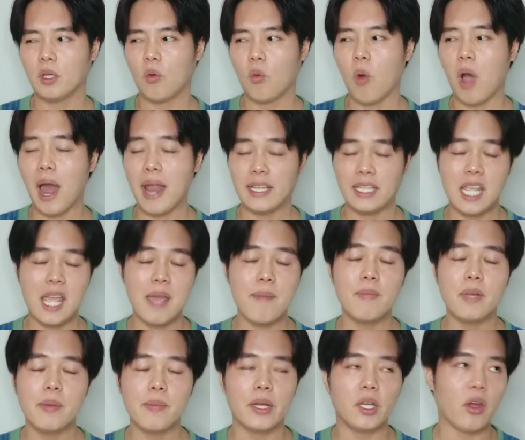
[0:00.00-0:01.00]
หวานเข้ม
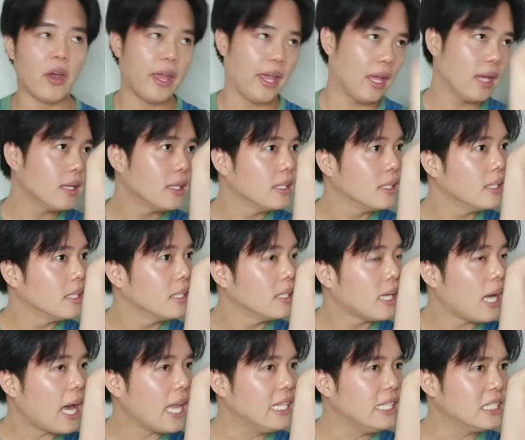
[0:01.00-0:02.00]
ขึ้นมาหน่อย
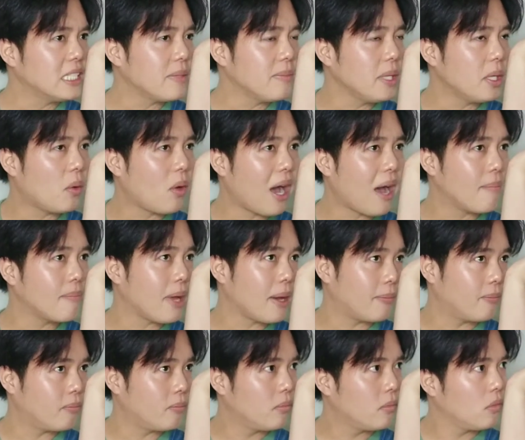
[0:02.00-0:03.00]
อันนี้จะมีความแบบ
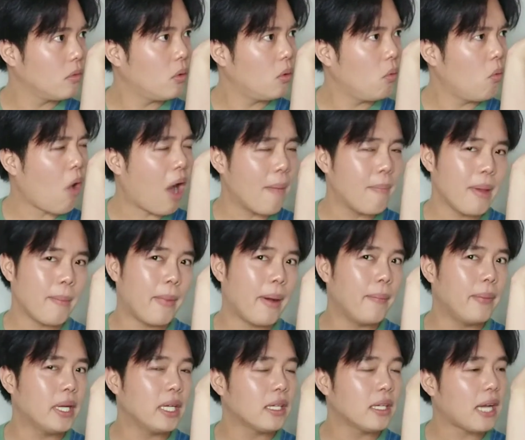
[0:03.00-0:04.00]
หวานแบบบับ
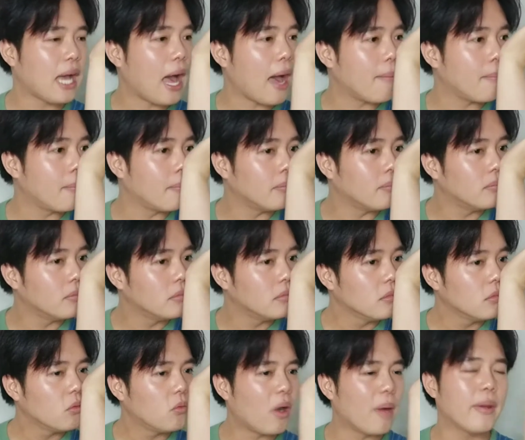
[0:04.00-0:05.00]
เบิลกัม
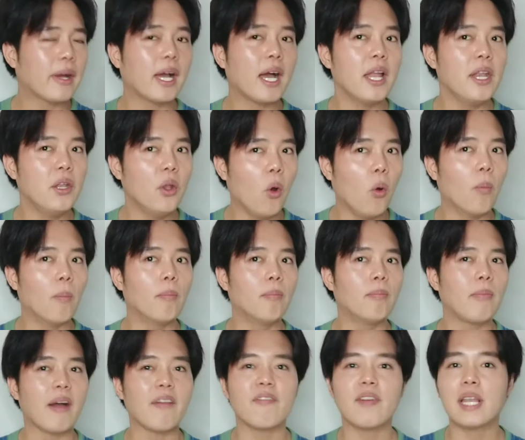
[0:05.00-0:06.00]
หวานแบบขนม
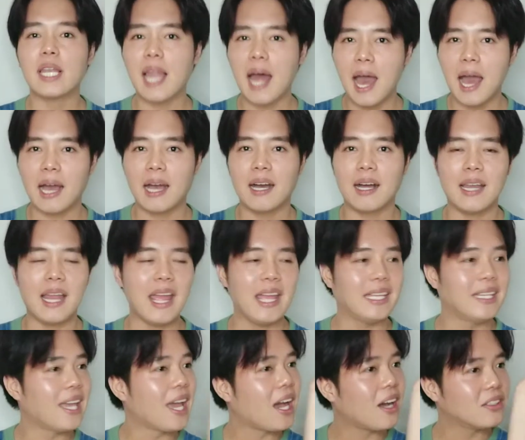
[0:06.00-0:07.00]
หมักฝรั่งอะไรอย่า
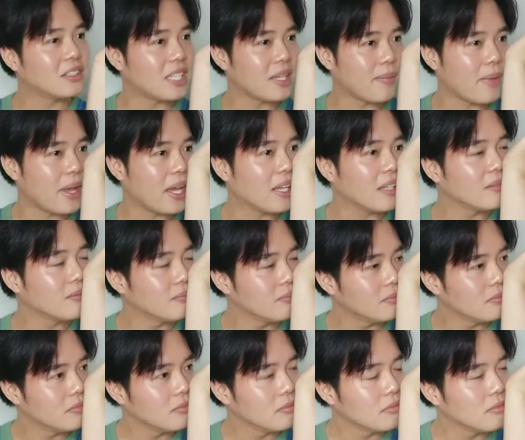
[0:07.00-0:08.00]
งเงี้ยเข้าใจไหม
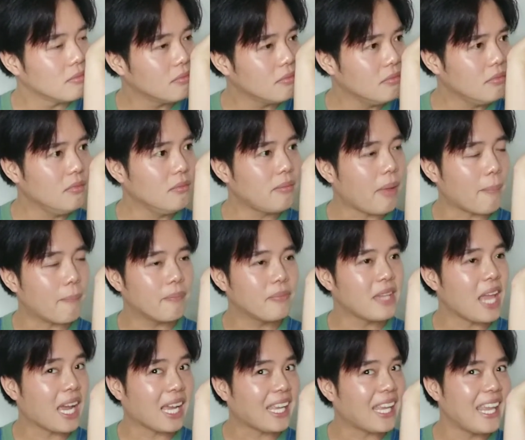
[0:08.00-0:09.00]
อืมแบบ
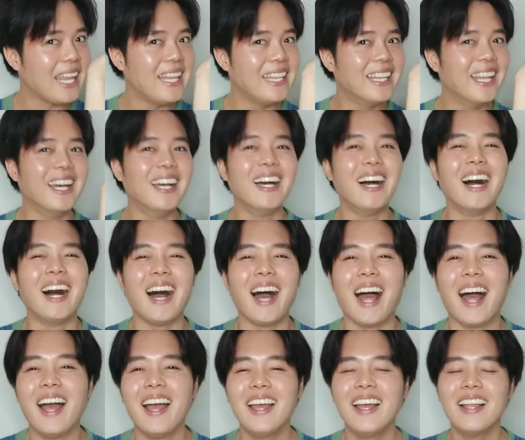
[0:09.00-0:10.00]
อยากกิน
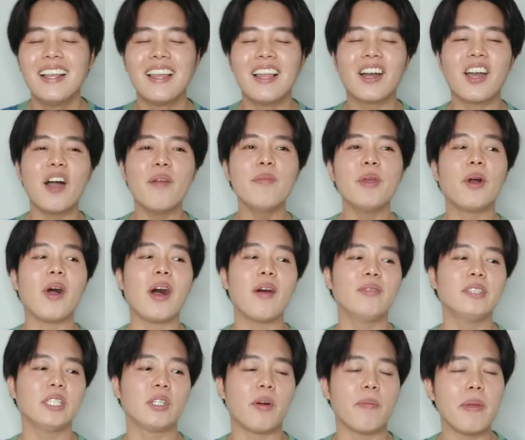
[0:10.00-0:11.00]
แล้วก็มีความ
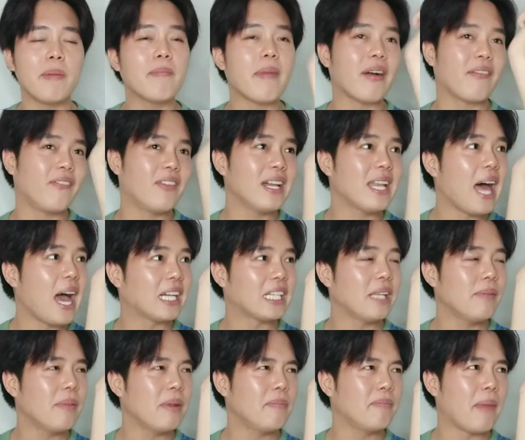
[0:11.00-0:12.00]
รู้สึกว่าเป็นหมักฝรั่ง
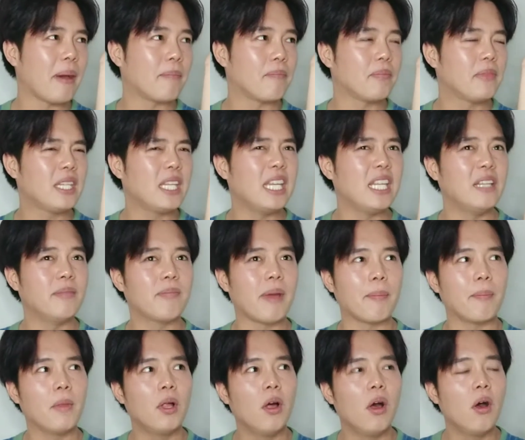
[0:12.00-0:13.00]
ที่เป็นแบบกลิ่นแบบ
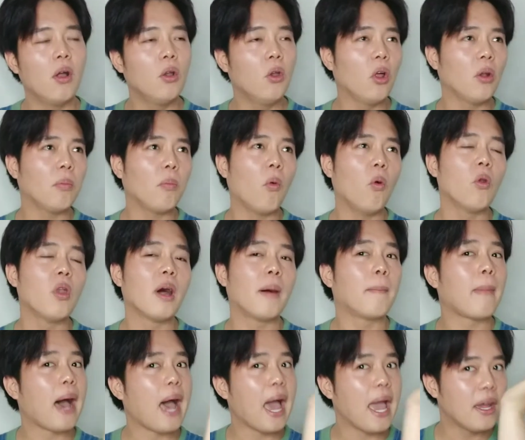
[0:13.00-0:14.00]
รสผล
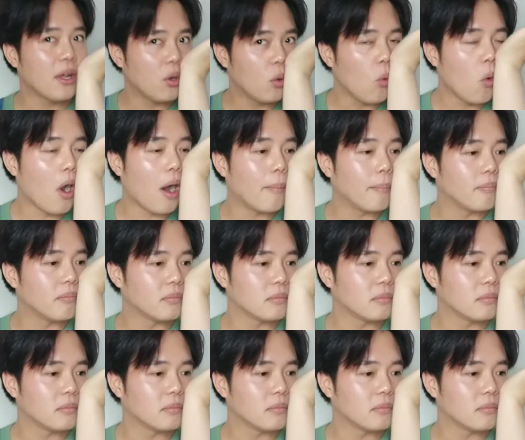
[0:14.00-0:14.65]
ไม้รวม